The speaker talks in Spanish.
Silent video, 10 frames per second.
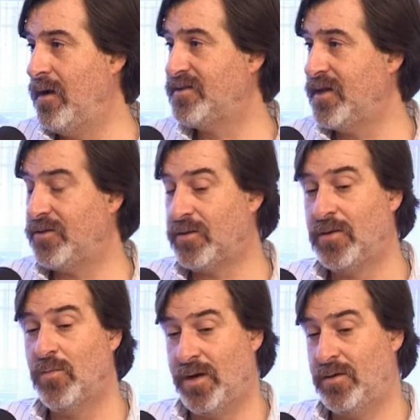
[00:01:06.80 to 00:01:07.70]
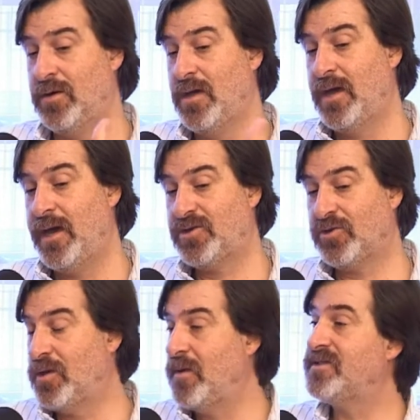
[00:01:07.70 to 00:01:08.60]
el centro. Bueno,
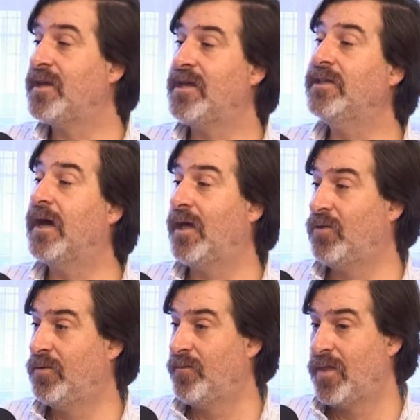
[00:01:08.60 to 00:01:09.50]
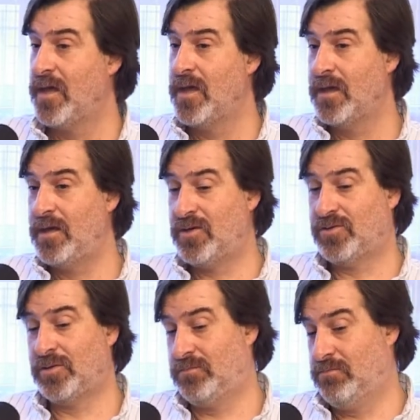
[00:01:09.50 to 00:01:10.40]
eso debe ser quitado y
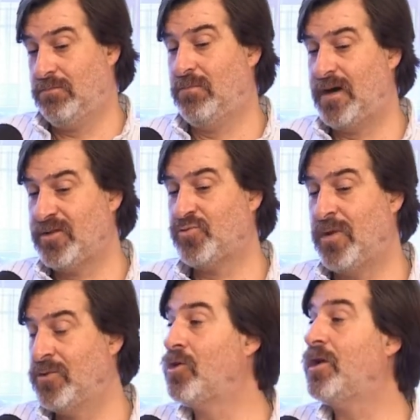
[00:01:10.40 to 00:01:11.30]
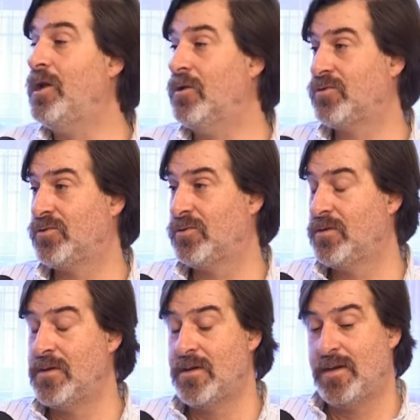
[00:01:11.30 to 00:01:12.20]
eso va sumando kilos.
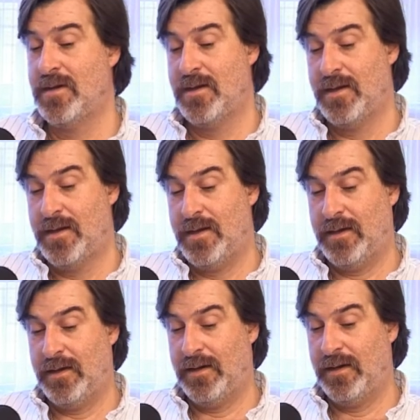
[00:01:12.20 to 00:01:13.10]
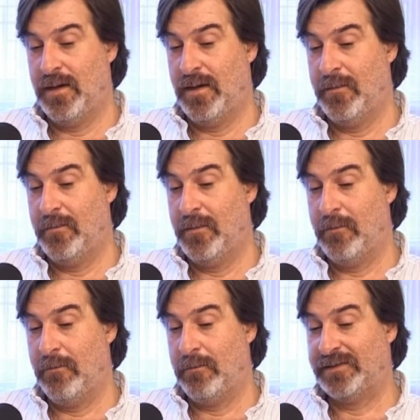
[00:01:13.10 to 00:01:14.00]
Eh,
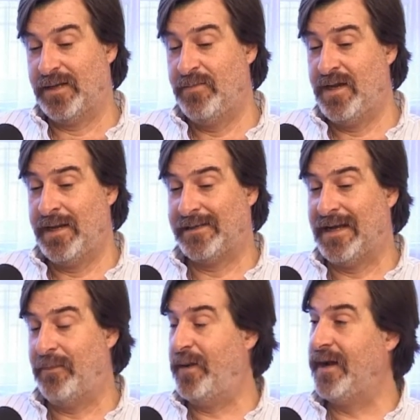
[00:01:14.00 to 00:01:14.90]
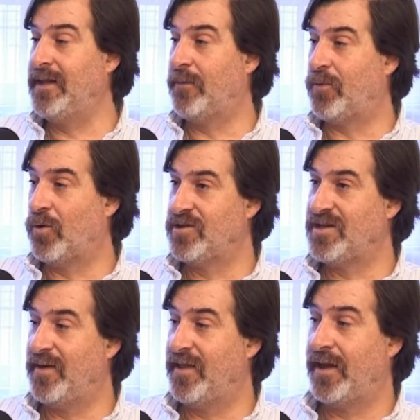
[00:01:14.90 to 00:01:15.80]
también está la pérdida por lo que se
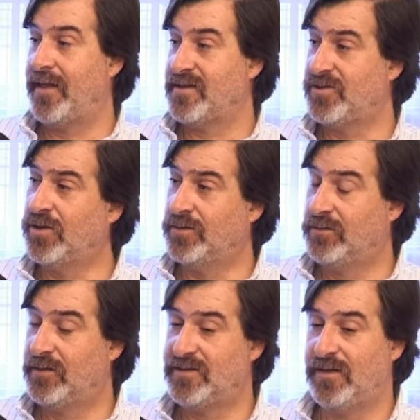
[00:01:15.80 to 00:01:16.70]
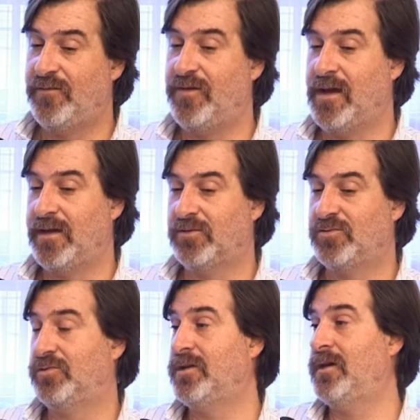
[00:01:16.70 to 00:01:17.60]
llama degradación. ¿Qué significa esto?
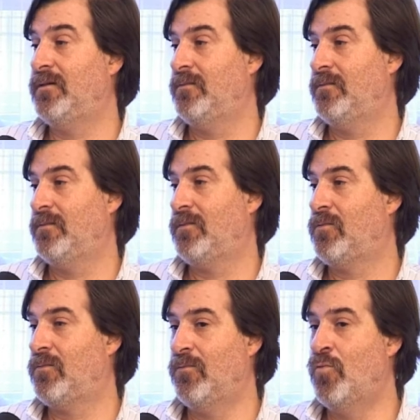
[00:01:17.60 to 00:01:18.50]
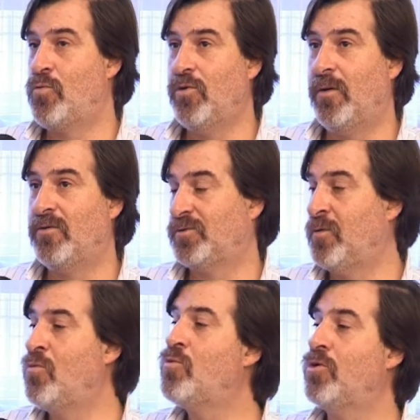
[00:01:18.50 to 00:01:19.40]
Si usted, músculo, vamos a tomar
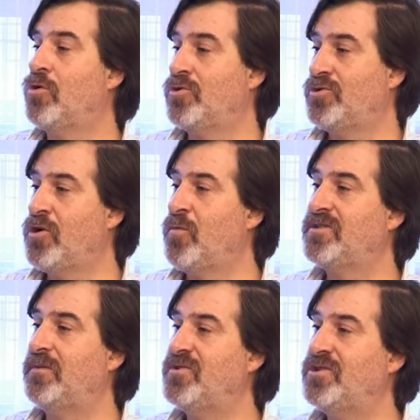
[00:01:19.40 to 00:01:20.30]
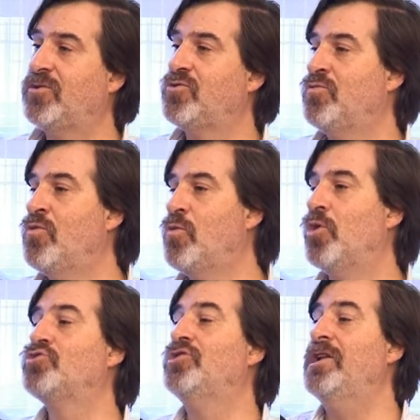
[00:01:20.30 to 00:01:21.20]
un músculo conocido como es el pelleto, que es un
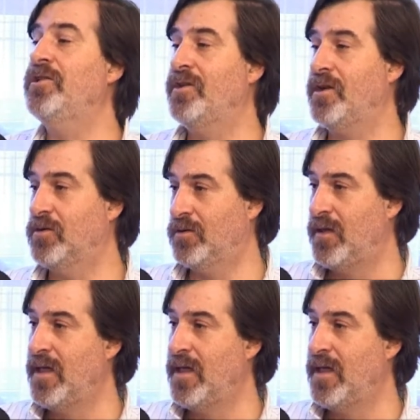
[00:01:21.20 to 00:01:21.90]
músculo cilíndrico,